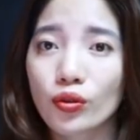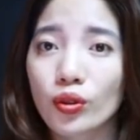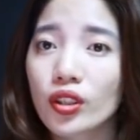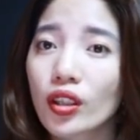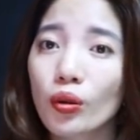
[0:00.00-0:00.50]

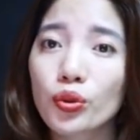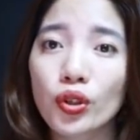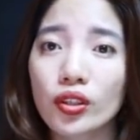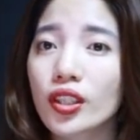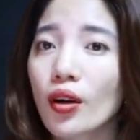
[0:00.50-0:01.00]
rồi những câu
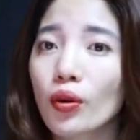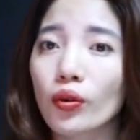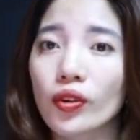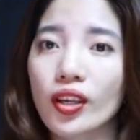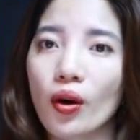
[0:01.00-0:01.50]
chuyện trao
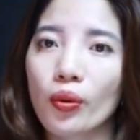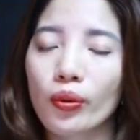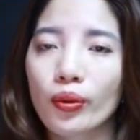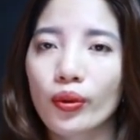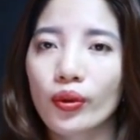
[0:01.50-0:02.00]
đổi với nhau,
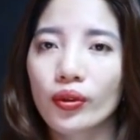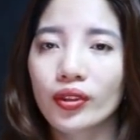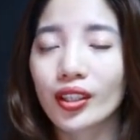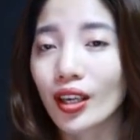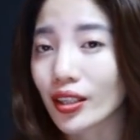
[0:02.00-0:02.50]

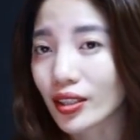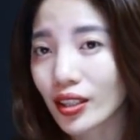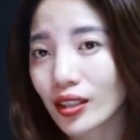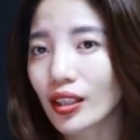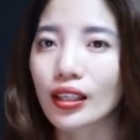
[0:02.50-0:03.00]
thì nảy
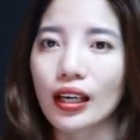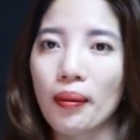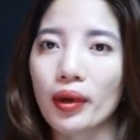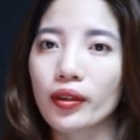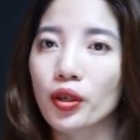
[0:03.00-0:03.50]
sinh tình
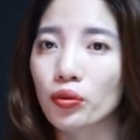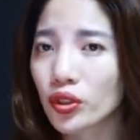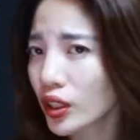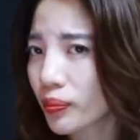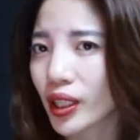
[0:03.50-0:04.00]
cảm là điều
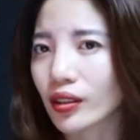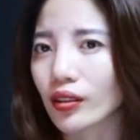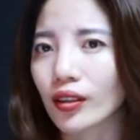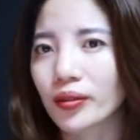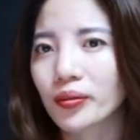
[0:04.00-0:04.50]
rất bình thường.